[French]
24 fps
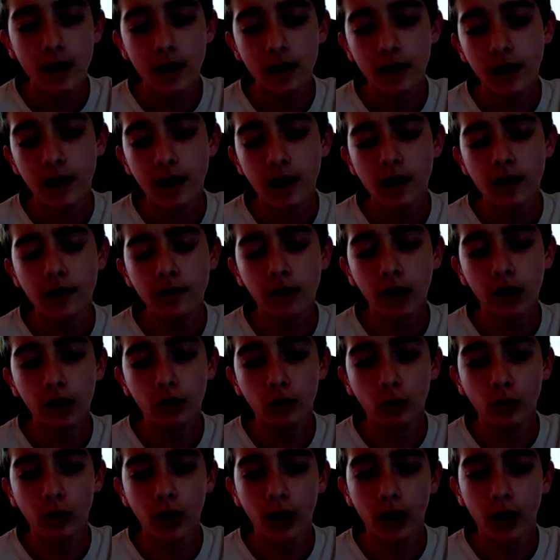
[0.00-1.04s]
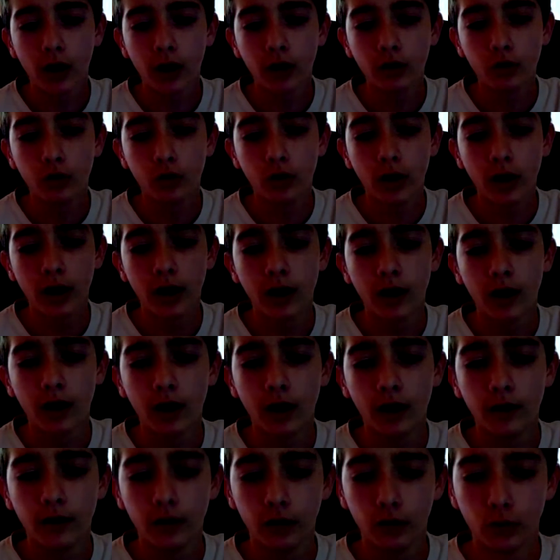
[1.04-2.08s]
Et il y a la livraison
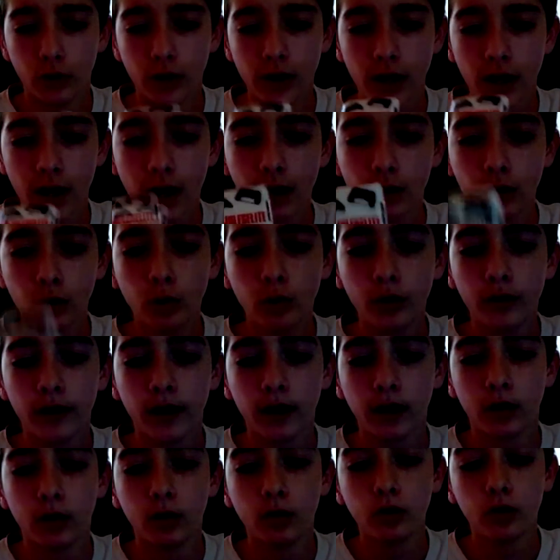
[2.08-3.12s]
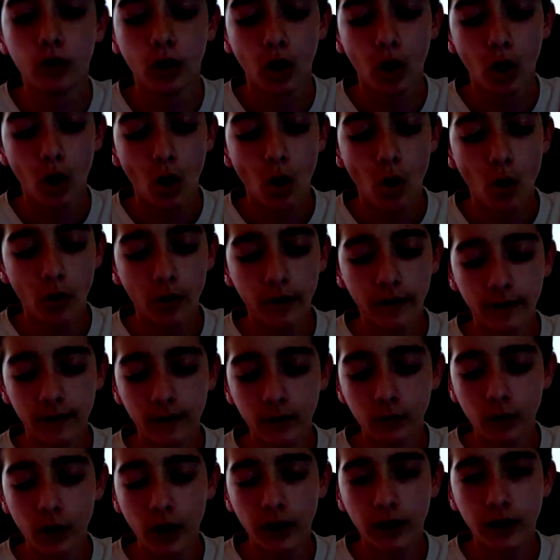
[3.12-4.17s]
à, désolé, 1,50€
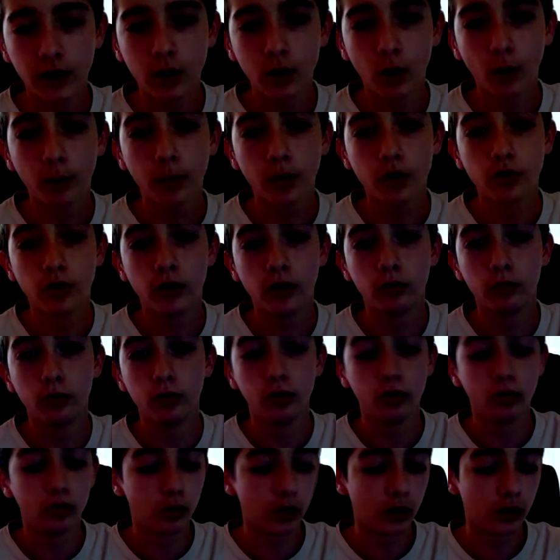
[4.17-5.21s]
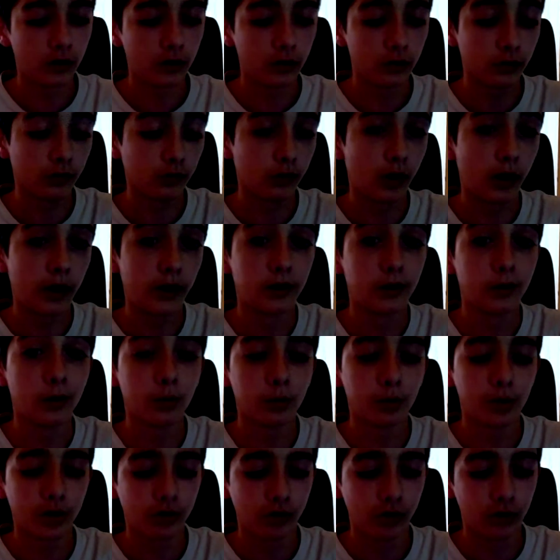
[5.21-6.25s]
si vous likez leur page Facebook. Donc voilà, euh, vous
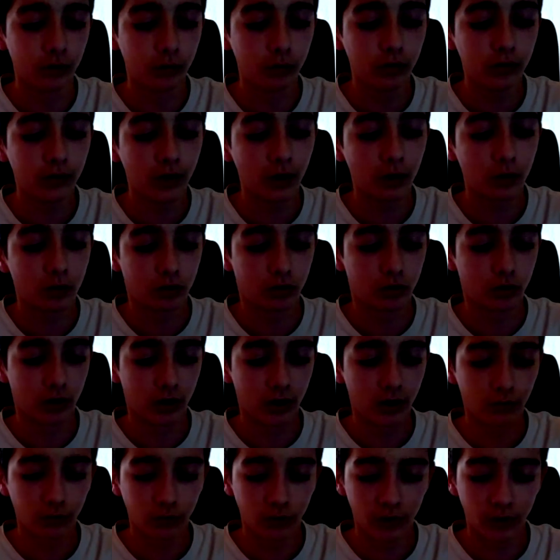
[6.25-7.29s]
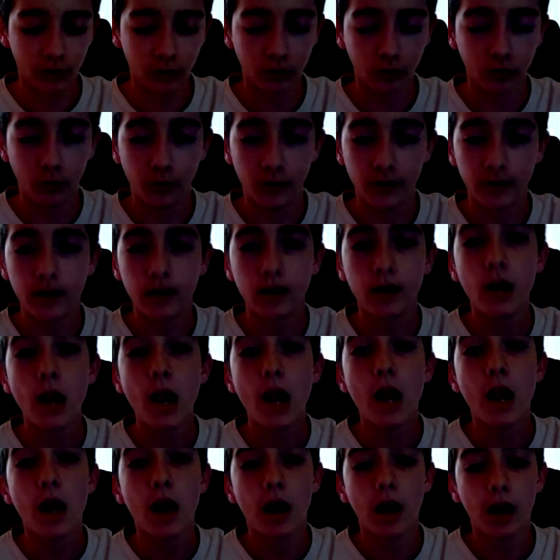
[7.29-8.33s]
likez leur page Facebook, ça coûte rien, vous
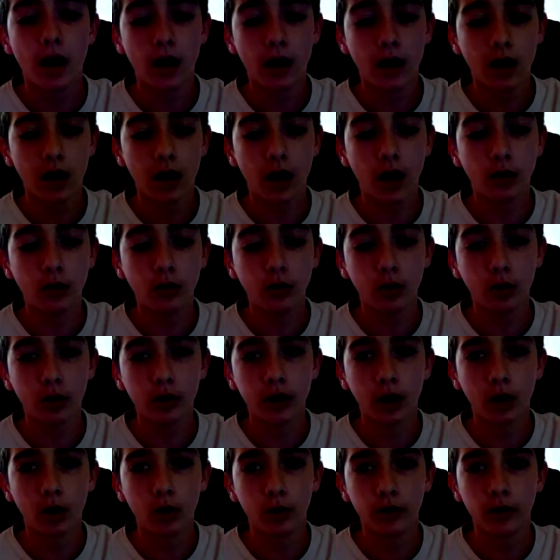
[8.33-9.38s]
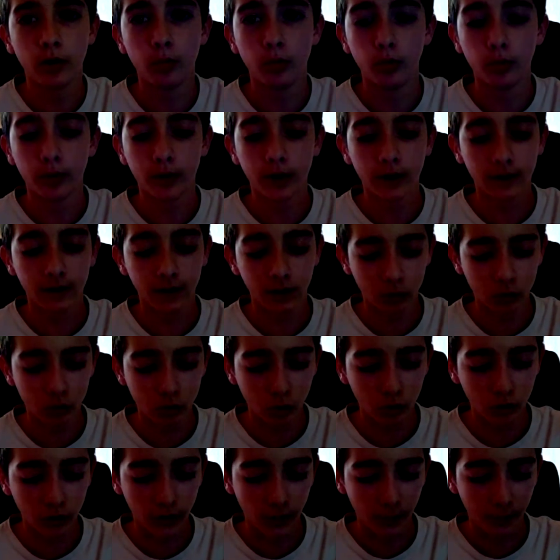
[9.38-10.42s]
économisez 1,40€ à peu près,
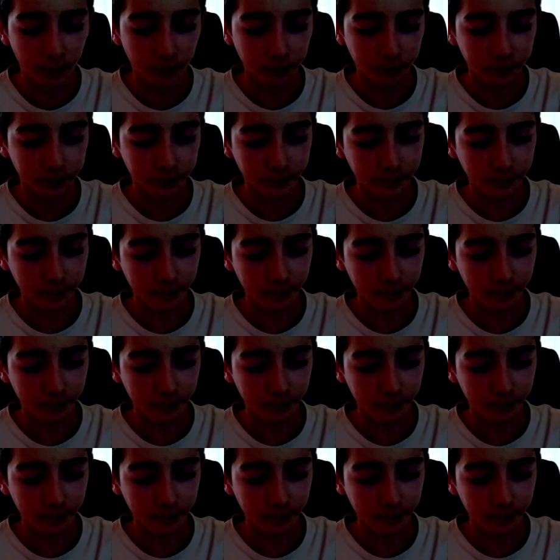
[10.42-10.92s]
c'est toujours ça.